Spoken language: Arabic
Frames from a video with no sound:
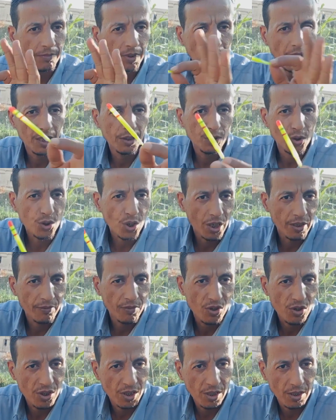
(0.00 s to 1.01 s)
ما حدش
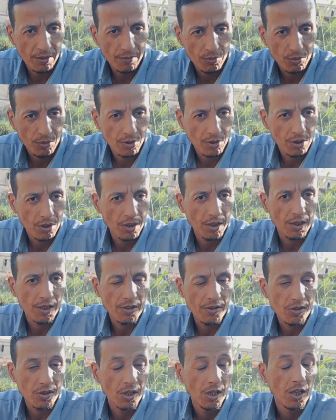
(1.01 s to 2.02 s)
عارف يستخدمه
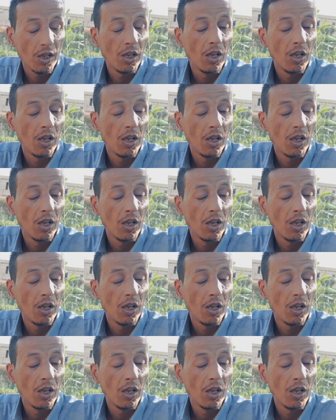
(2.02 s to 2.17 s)
خالص